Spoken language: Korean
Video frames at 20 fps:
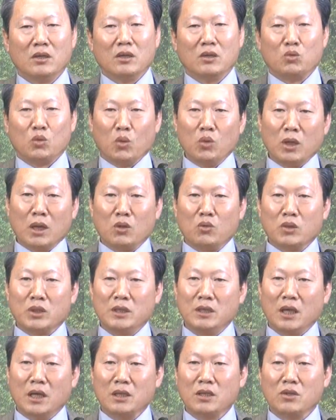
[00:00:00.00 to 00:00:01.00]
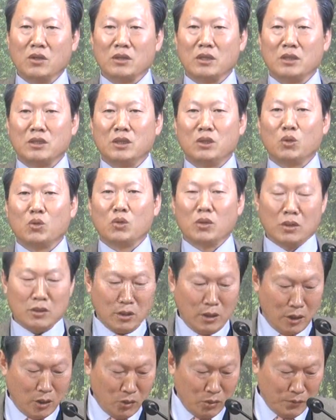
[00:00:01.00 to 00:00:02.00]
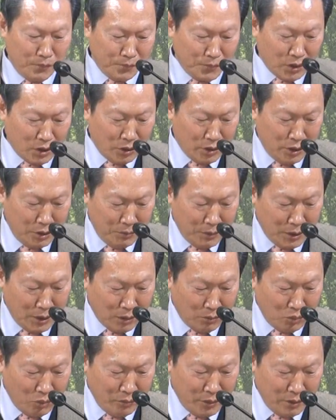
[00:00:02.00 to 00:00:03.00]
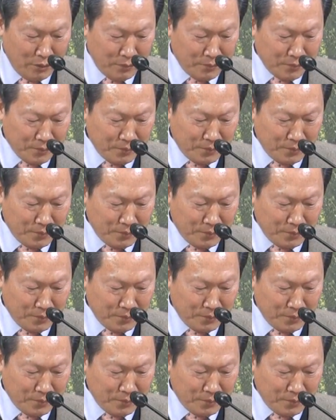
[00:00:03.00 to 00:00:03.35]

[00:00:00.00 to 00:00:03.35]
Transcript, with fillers: 놀라고 기약이 여기다 지루는 어떻게 해요? 그 12절에 보면